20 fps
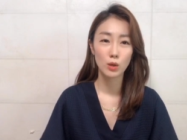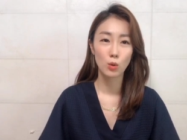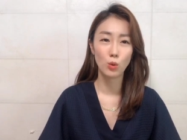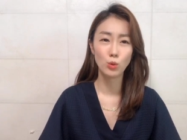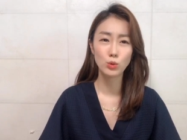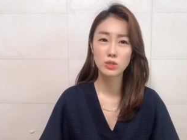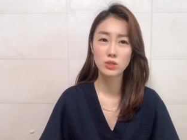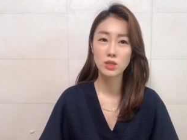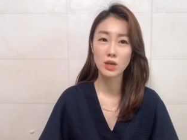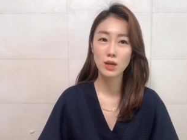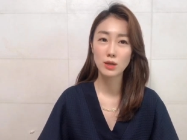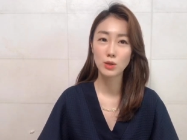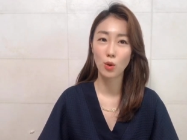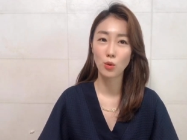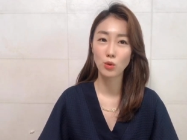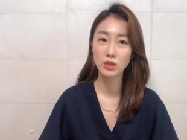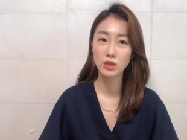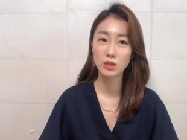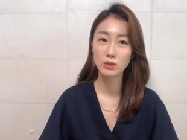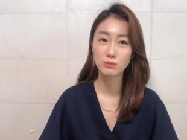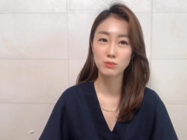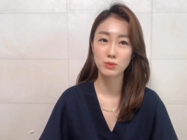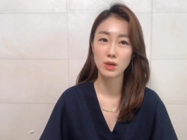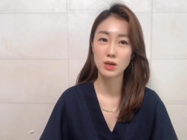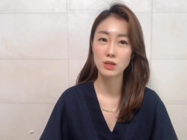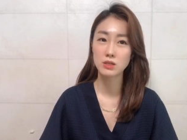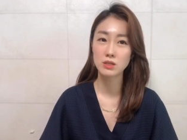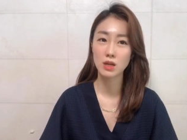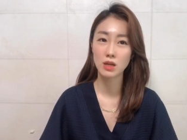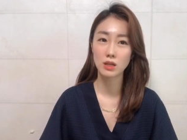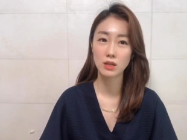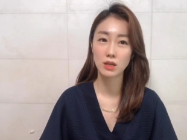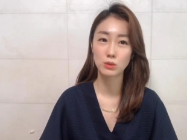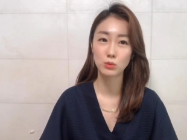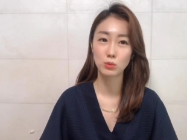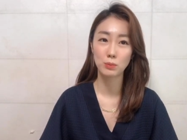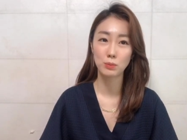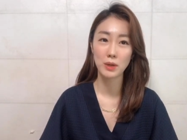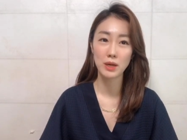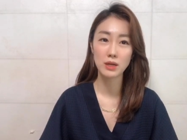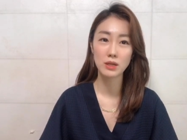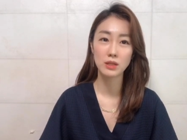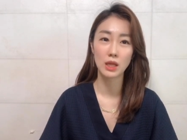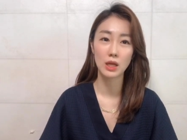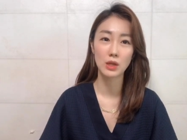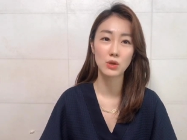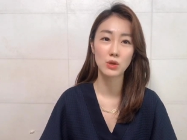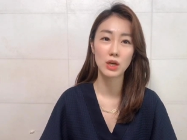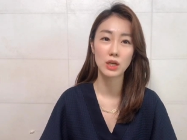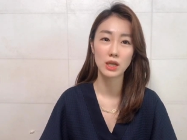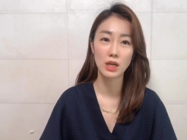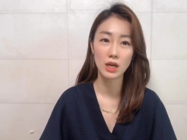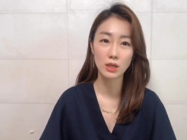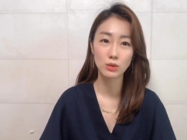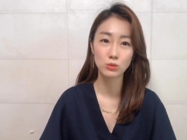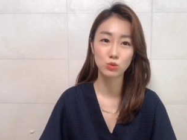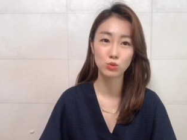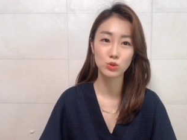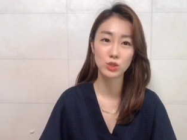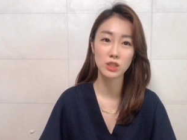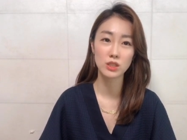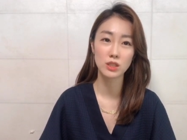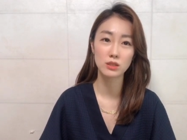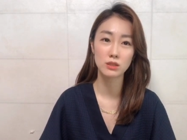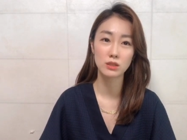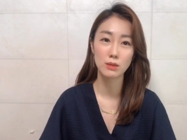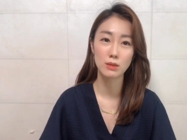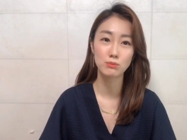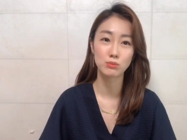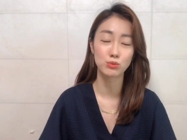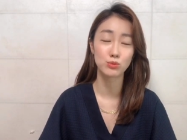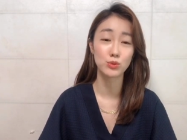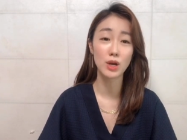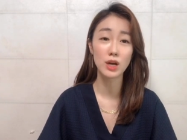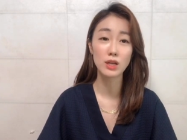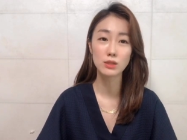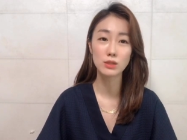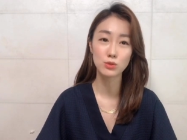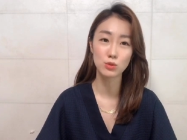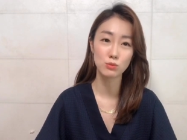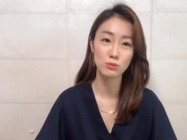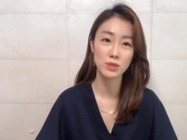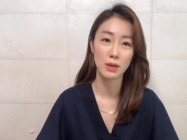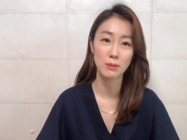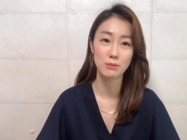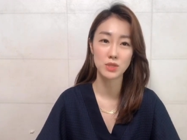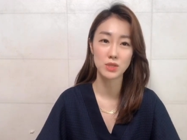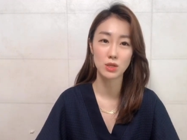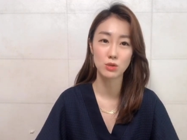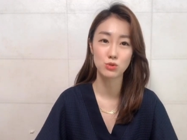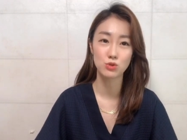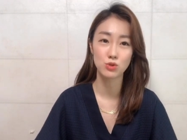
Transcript: 5차 경기 부양책이라도 빨리 내놔야 투자자들의 불안을 좀 잠재울